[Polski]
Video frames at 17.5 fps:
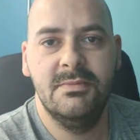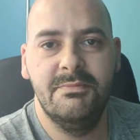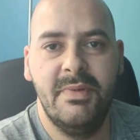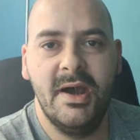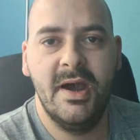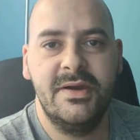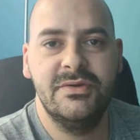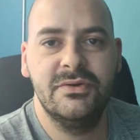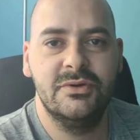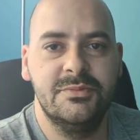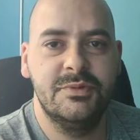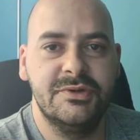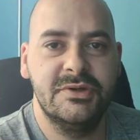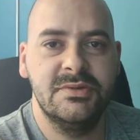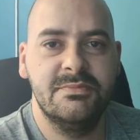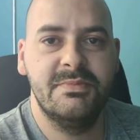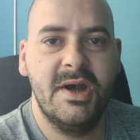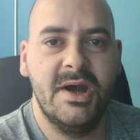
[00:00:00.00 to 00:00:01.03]
banknot, bo
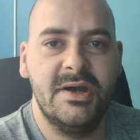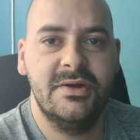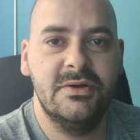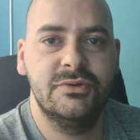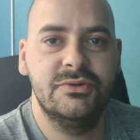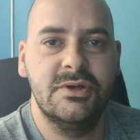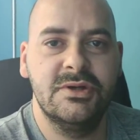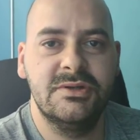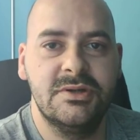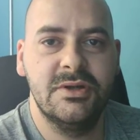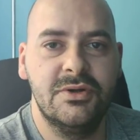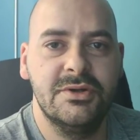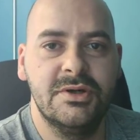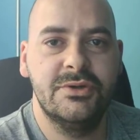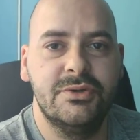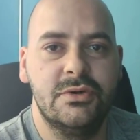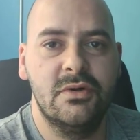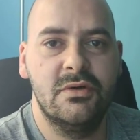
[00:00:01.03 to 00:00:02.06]
ten banknot to jest tylko
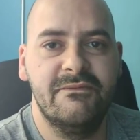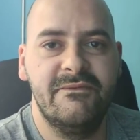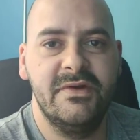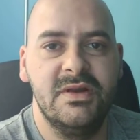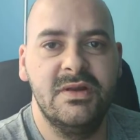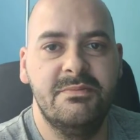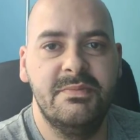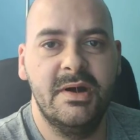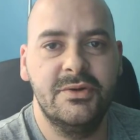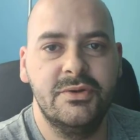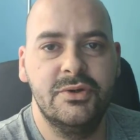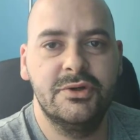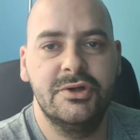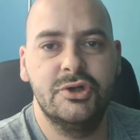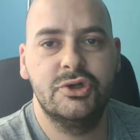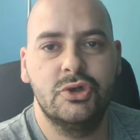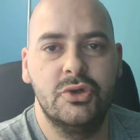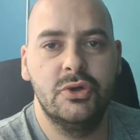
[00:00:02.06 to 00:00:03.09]
nadrukowany banknot,
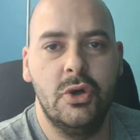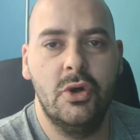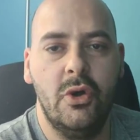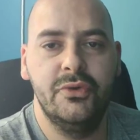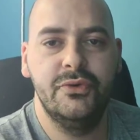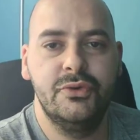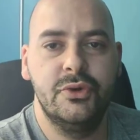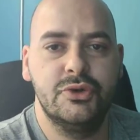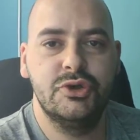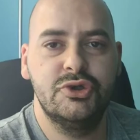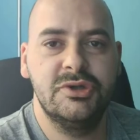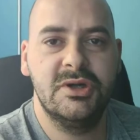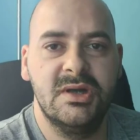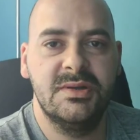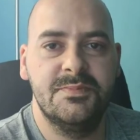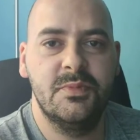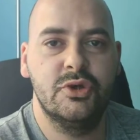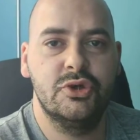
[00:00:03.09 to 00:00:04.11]
lecz on do życia
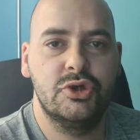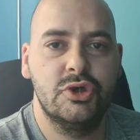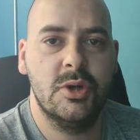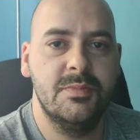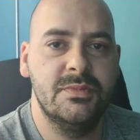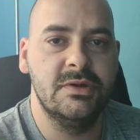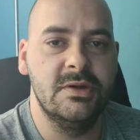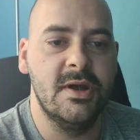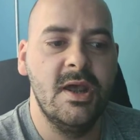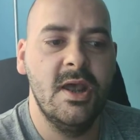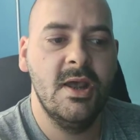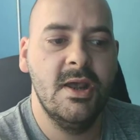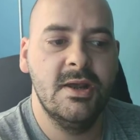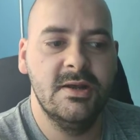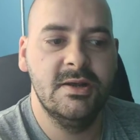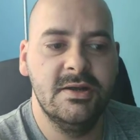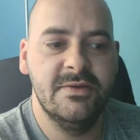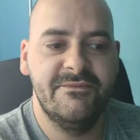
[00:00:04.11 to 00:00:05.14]
jest potrzebny.
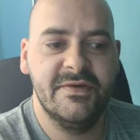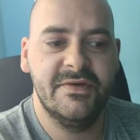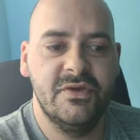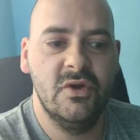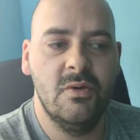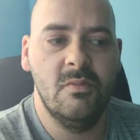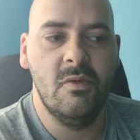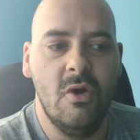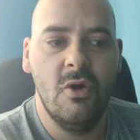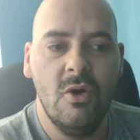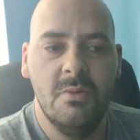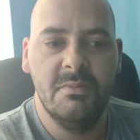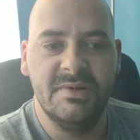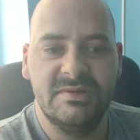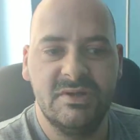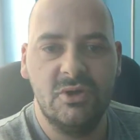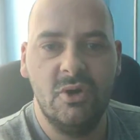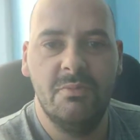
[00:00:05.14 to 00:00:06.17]
Wiadomo,
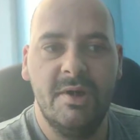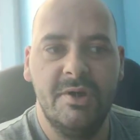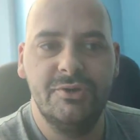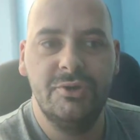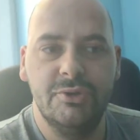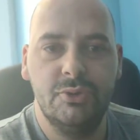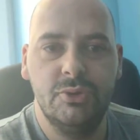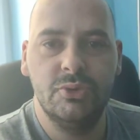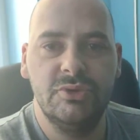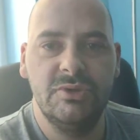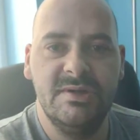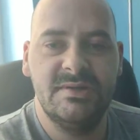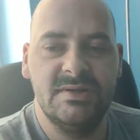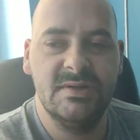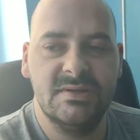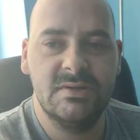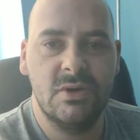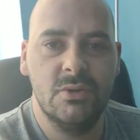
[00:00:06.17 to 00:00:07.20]
bez tego banknotu nic
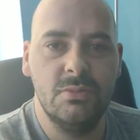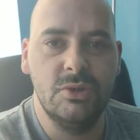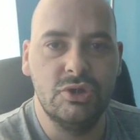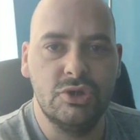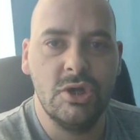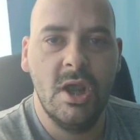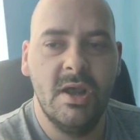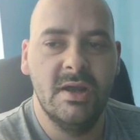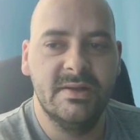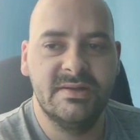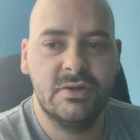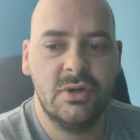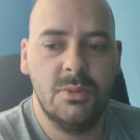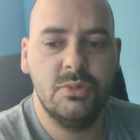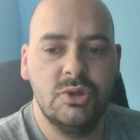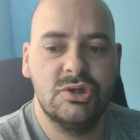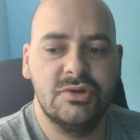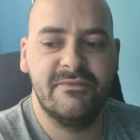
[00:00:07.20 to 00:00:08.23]
nie zrobisz.
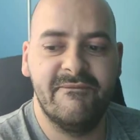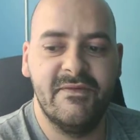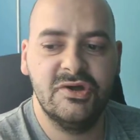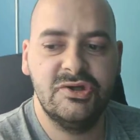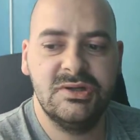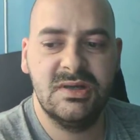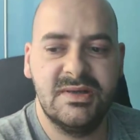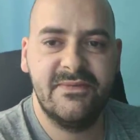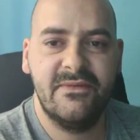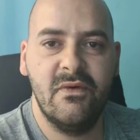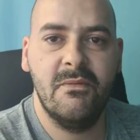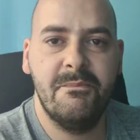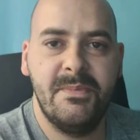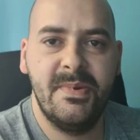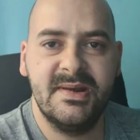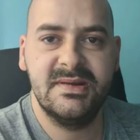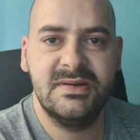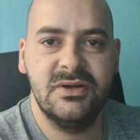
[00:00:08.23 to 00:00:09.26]
Zrobisz właśnie swoją
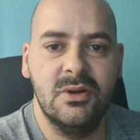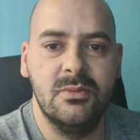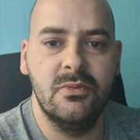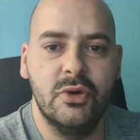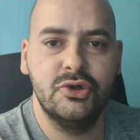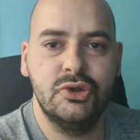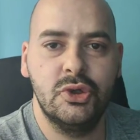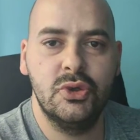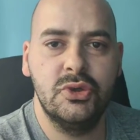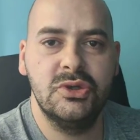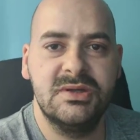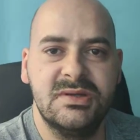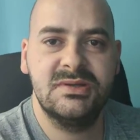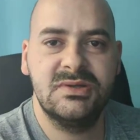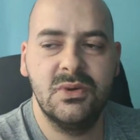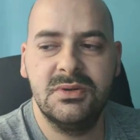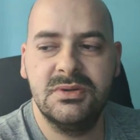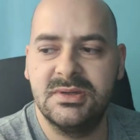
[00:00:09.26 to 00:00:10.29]
pasją, osiągniesz
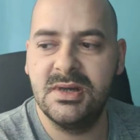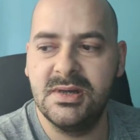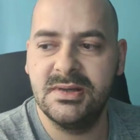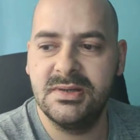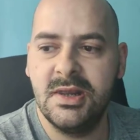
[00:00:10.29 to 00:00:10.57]
sukces